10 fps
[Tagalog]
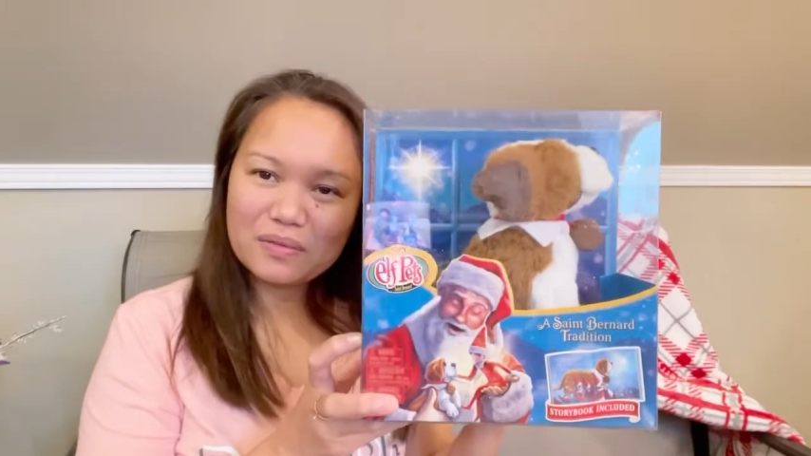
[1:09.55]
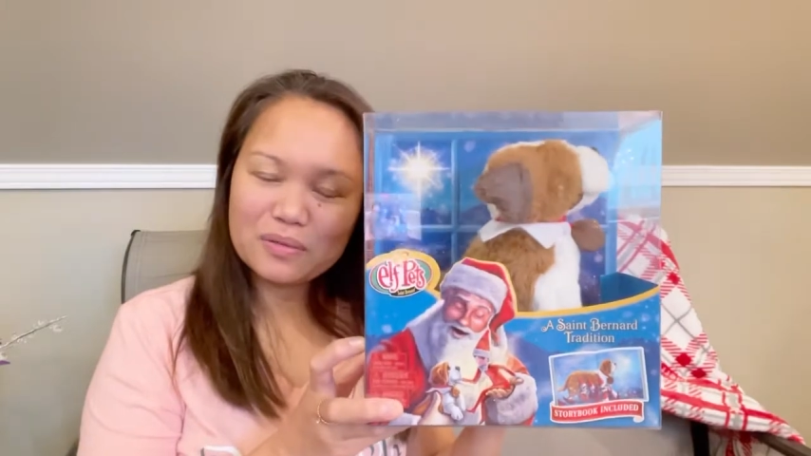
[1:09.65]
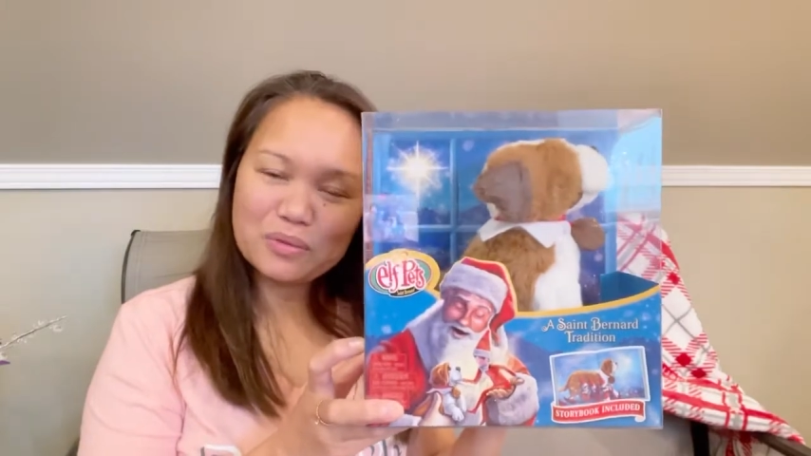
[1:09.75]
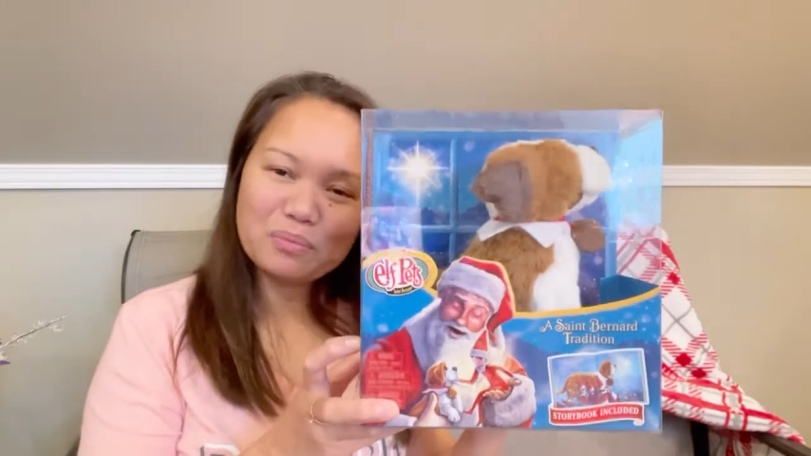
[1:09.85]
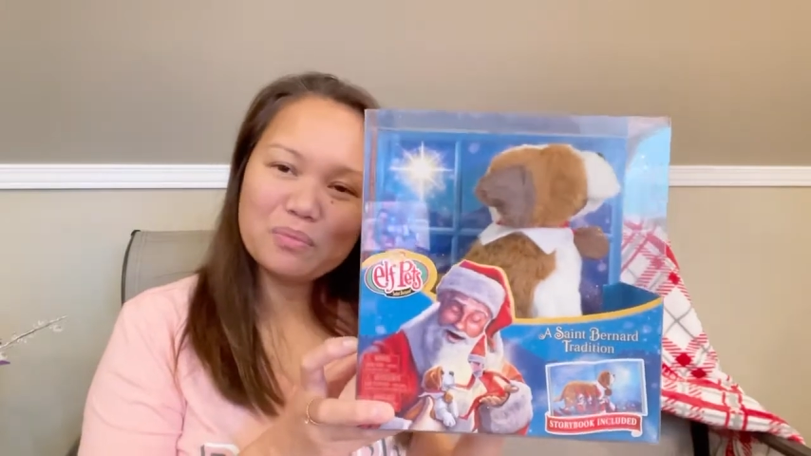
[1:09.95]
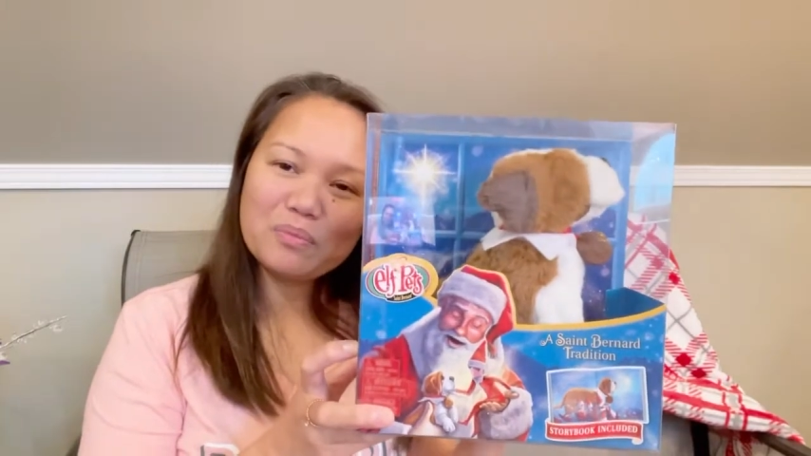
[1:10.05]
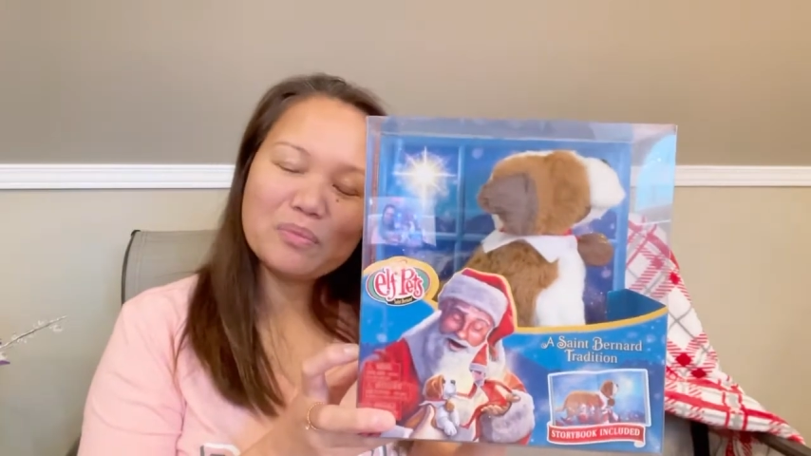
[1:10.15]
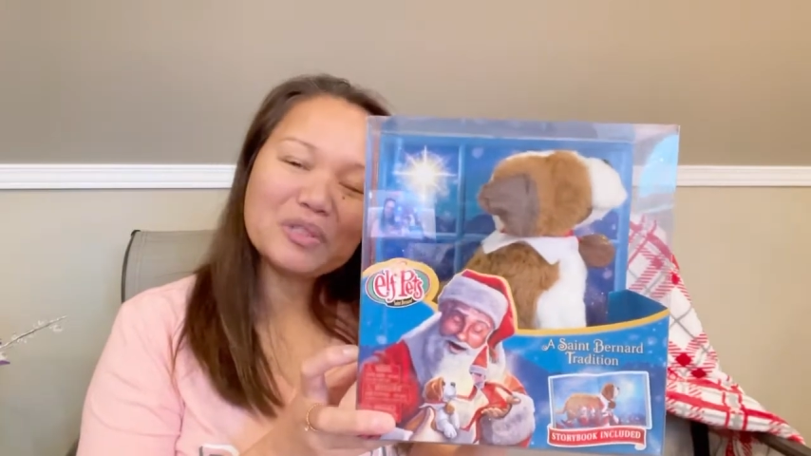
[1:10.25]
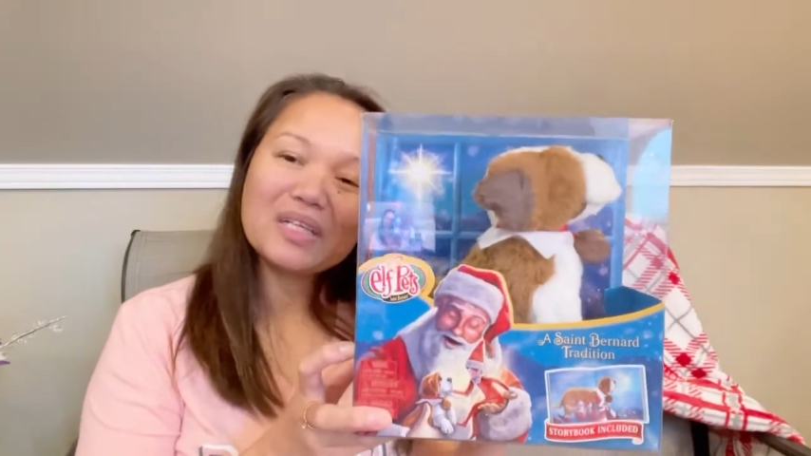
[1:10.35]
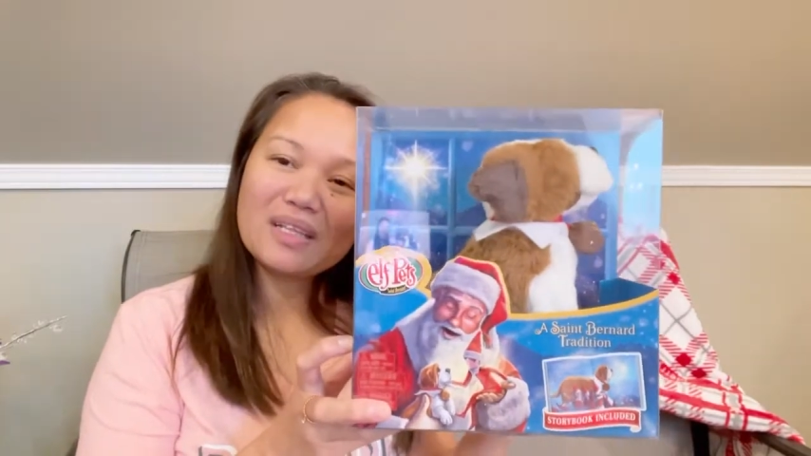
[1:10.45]
to
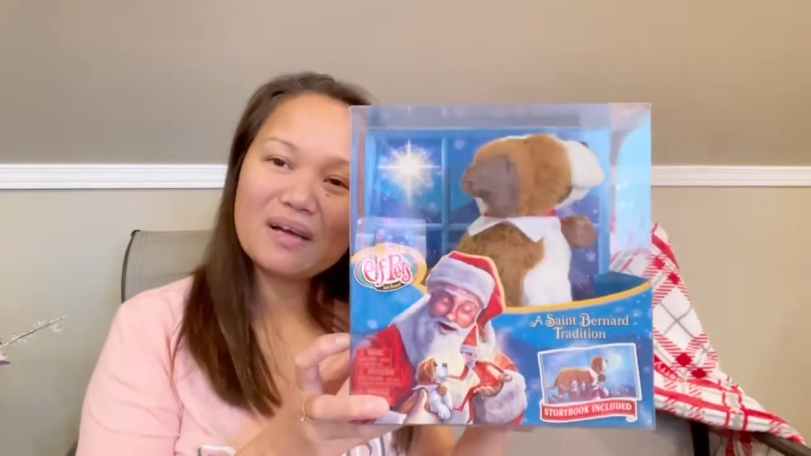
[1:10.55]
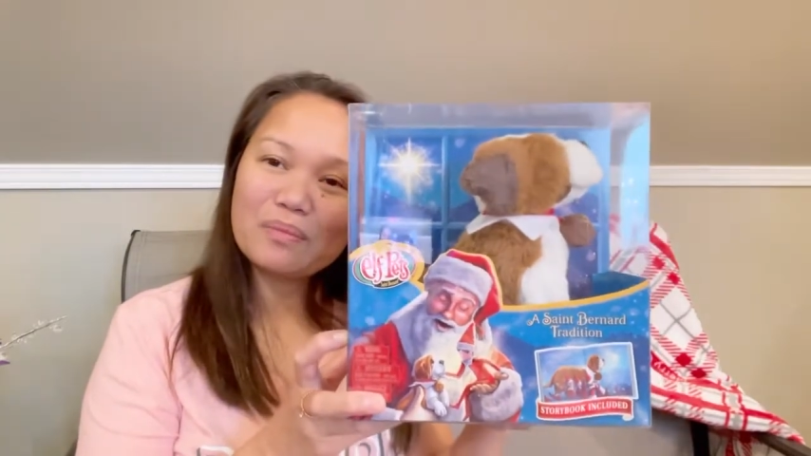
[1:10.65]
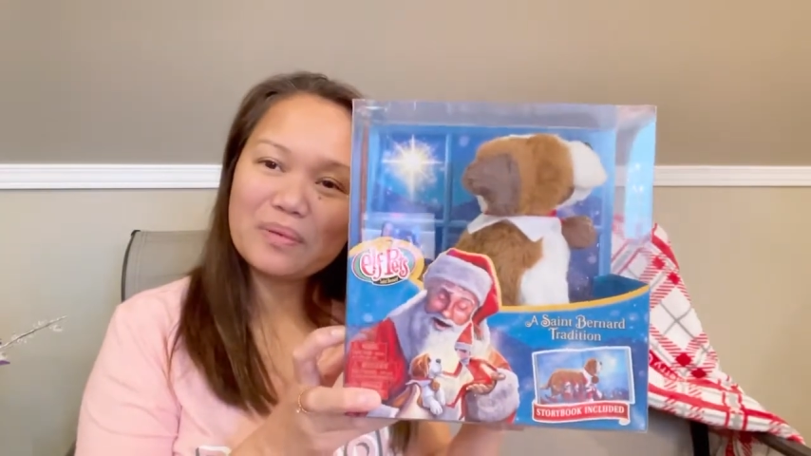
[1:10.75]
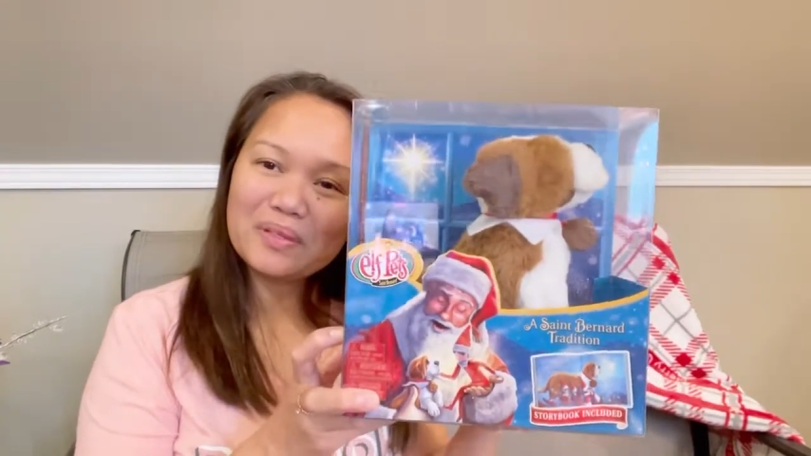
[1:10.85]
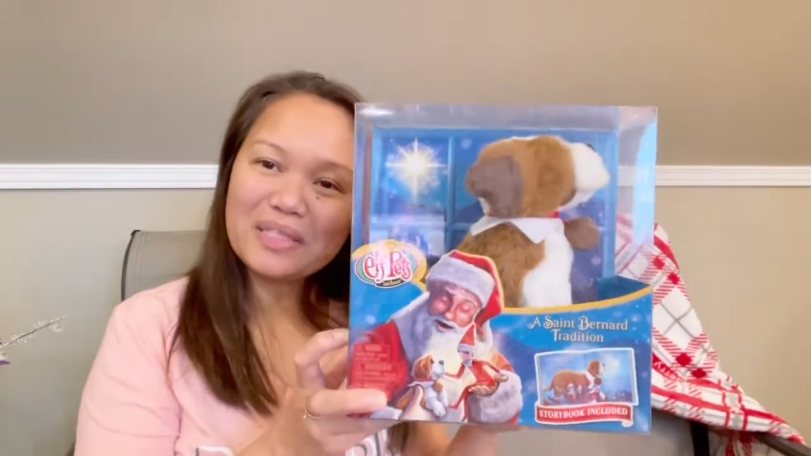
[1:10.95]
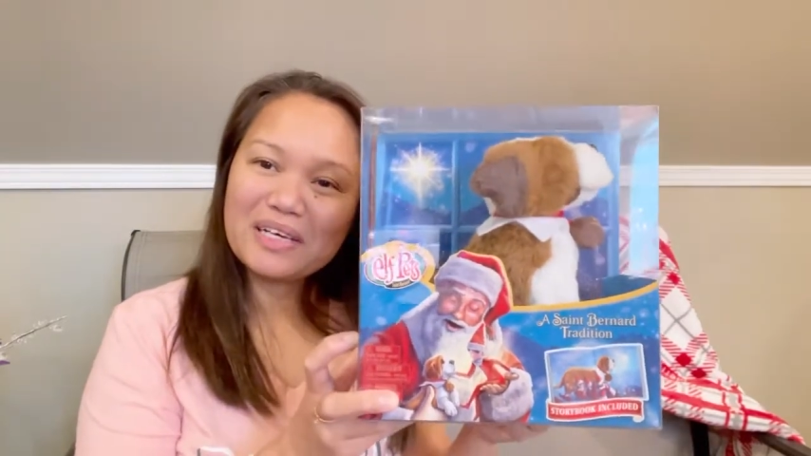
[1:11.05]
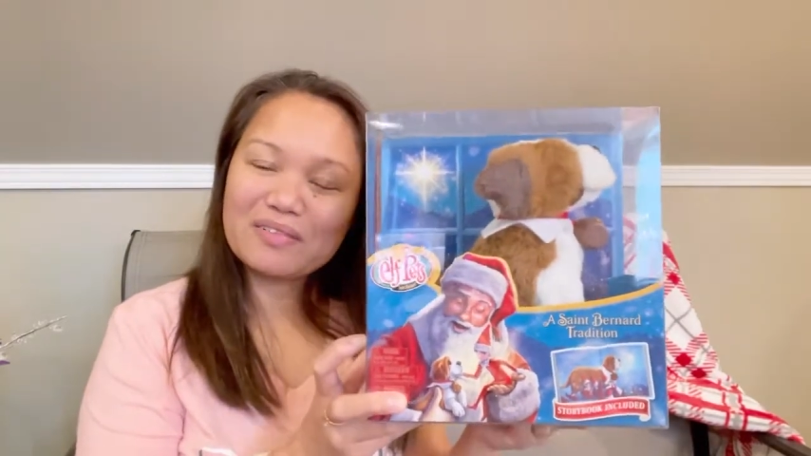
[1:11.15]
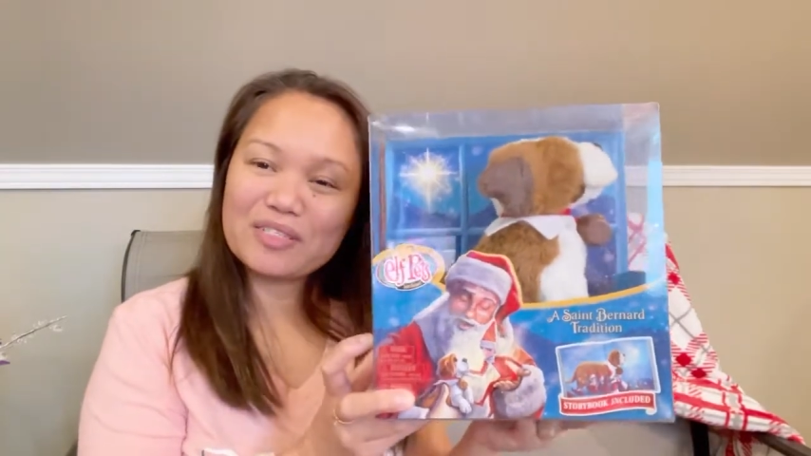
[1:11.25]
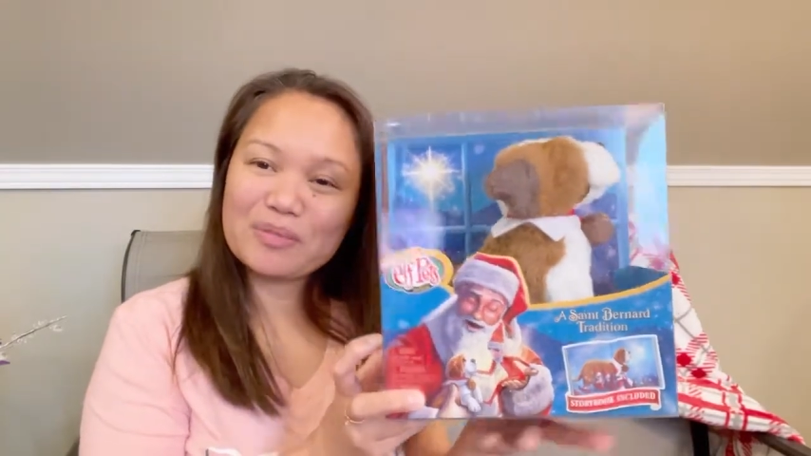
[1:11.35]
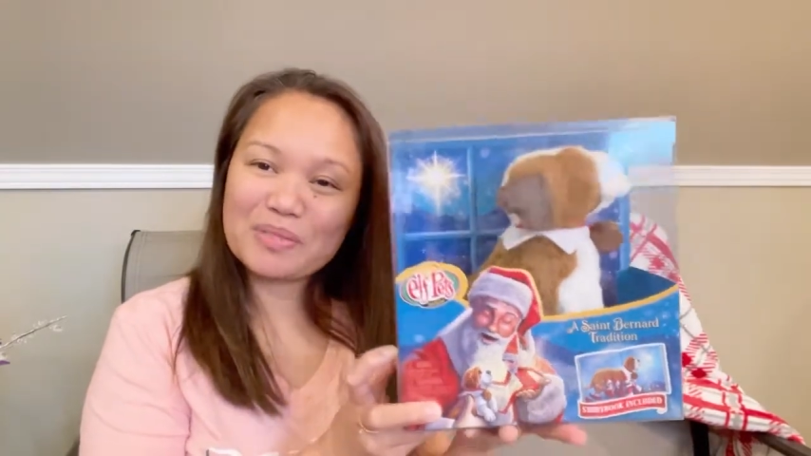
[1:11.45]
put it up in the
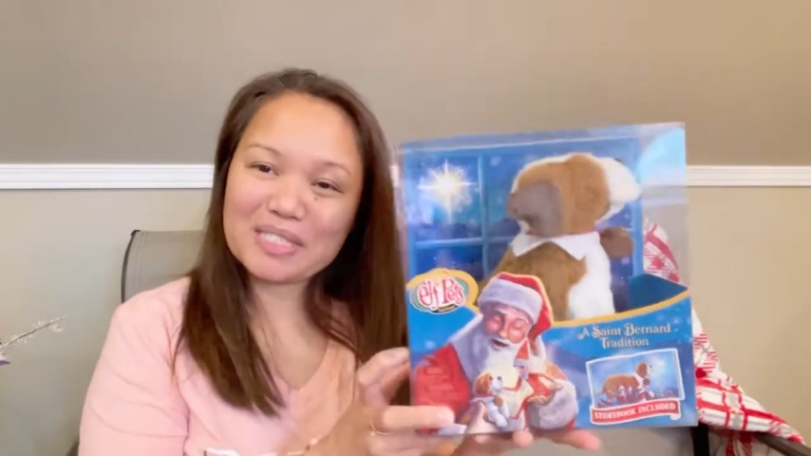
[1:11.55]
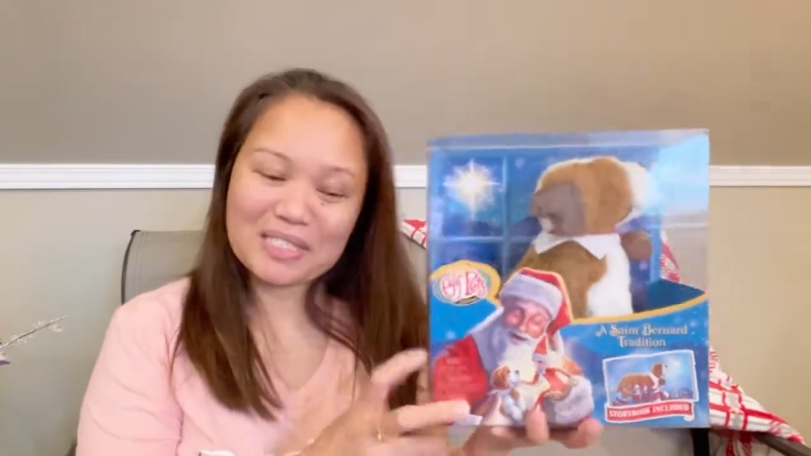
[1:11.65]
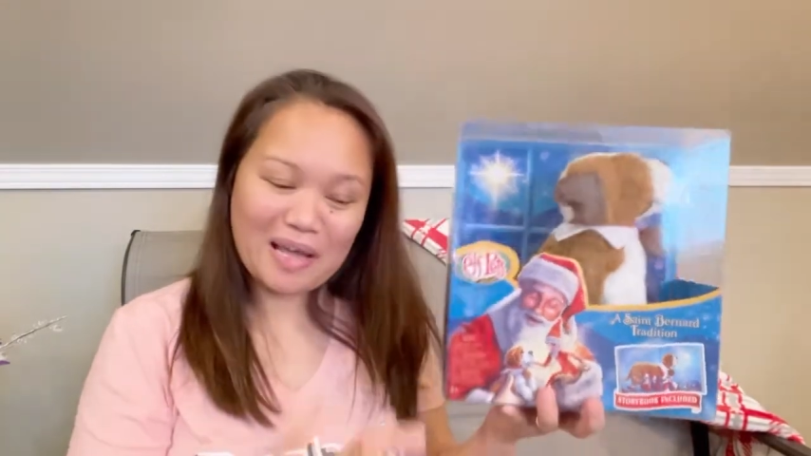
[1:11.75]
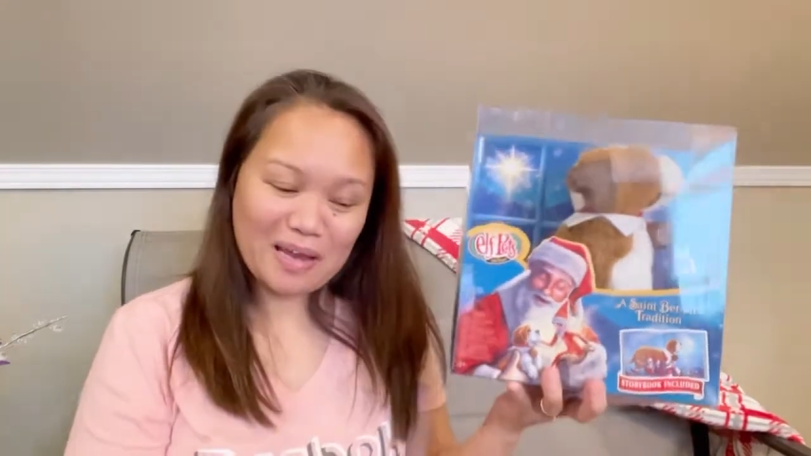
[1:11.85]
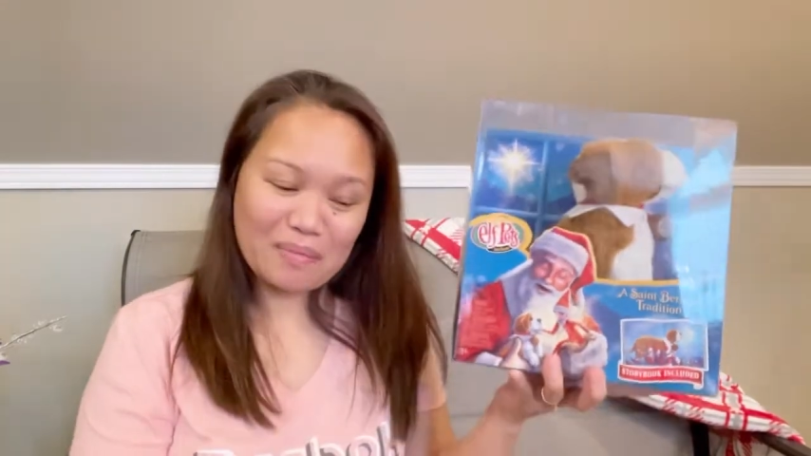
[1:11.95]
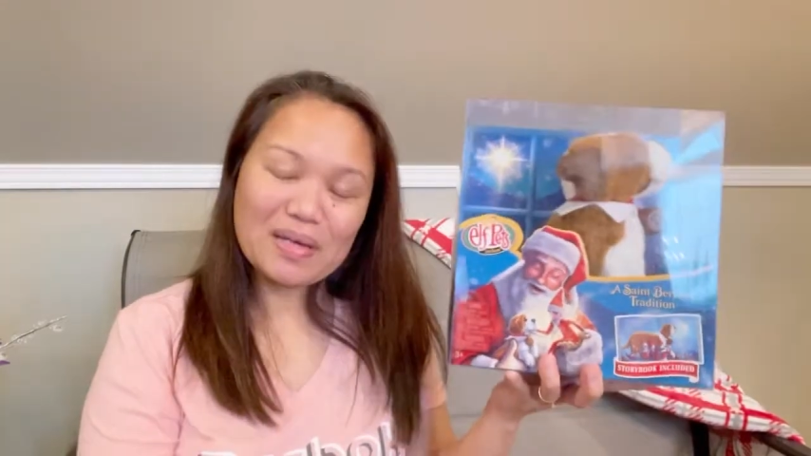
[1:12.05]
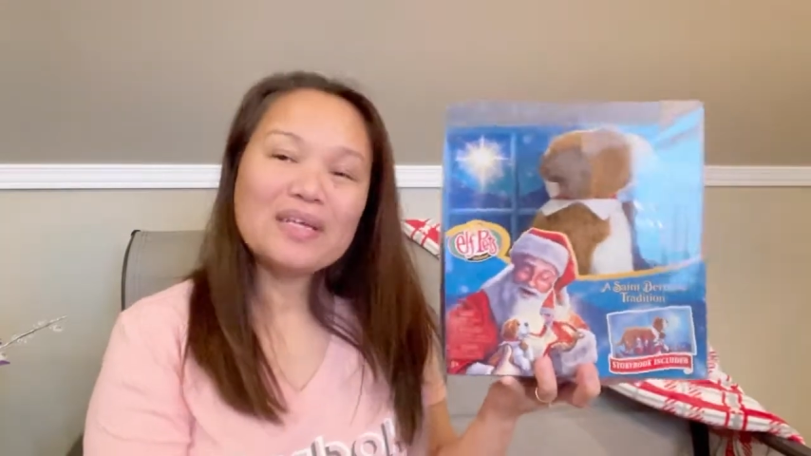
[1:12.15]
Christmas time.